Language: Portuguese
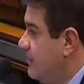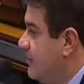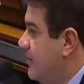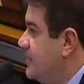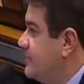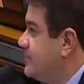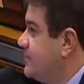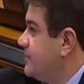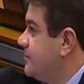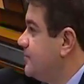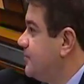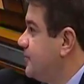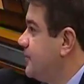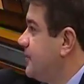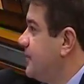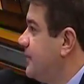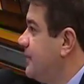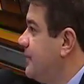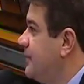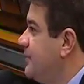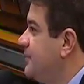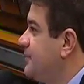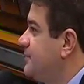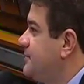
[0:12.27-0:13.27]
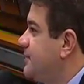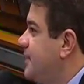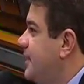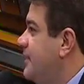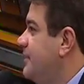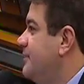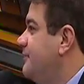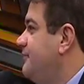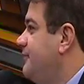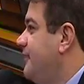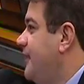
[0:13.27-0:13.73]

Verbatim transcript: Mas eu não poderia deixar de